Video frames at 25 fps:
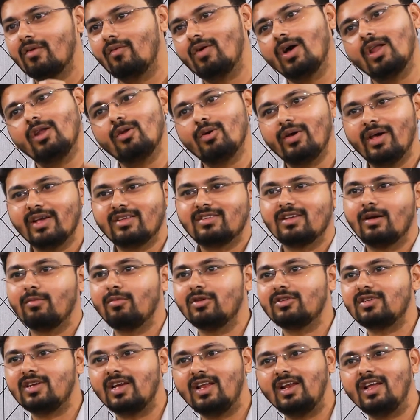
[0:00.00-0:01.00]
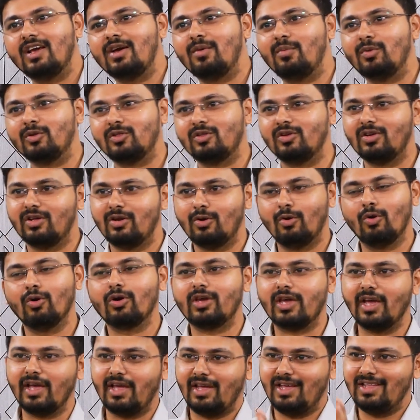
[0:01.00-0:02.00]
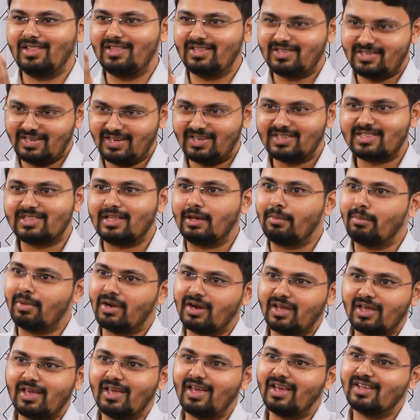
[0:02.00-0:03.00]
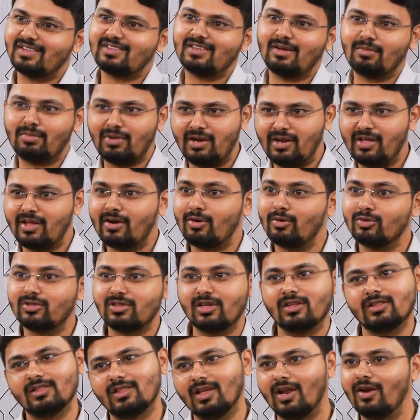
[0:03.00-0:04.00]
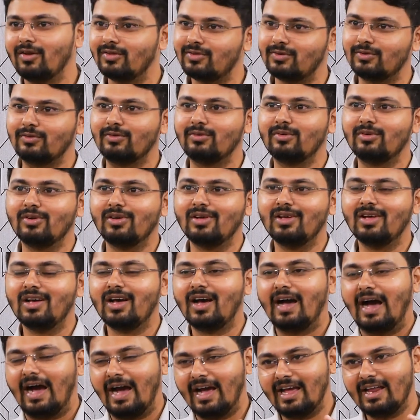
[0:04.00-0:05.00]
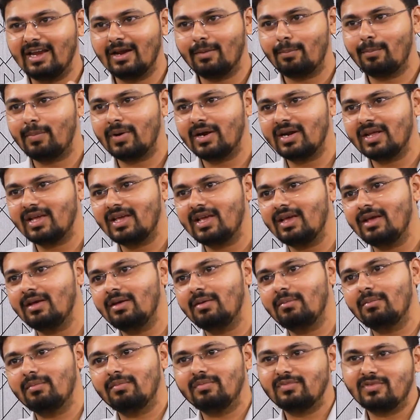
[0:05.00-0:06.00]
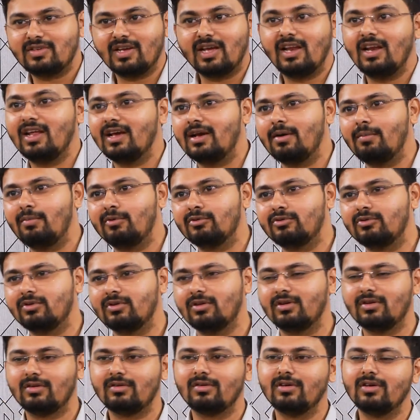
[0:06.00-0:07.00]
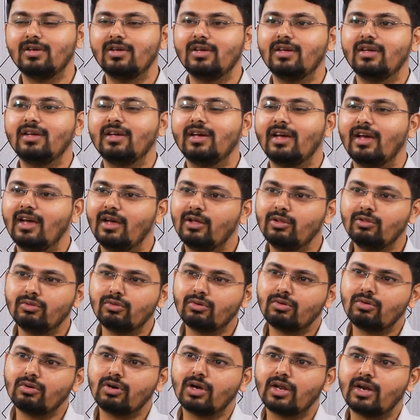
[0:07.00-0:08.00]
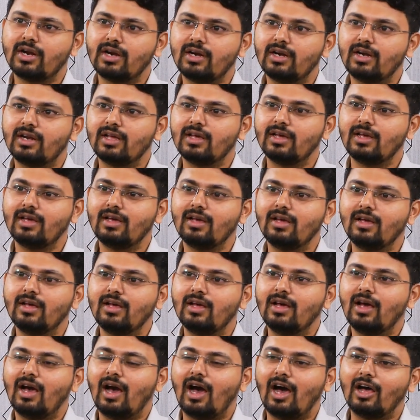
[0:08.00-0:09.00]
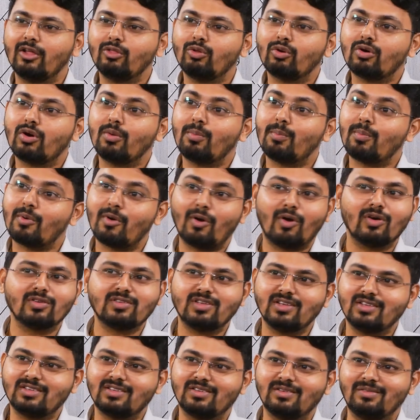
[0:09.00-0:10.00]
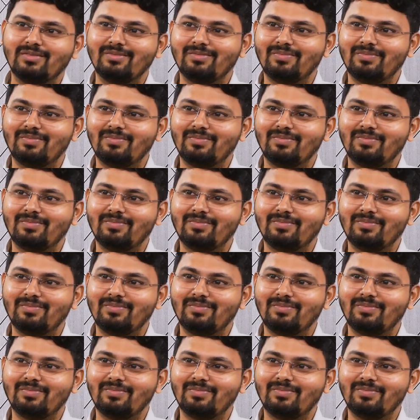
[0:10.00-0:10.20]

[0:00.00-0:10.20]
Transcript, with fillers: వాళ్ళు ఎగ్జామ్లో చేయలేకపోతున్నారు ఓకే ఇది చేస్తే మనకి ఎగ్జామ్ క్లియర్ అవుతుందని తెలుసు తెలుసు అయినప్పటికీ చేయలేకపోతున్నారు ఎందుకు అని అంటే అదొక ప్రాసెస్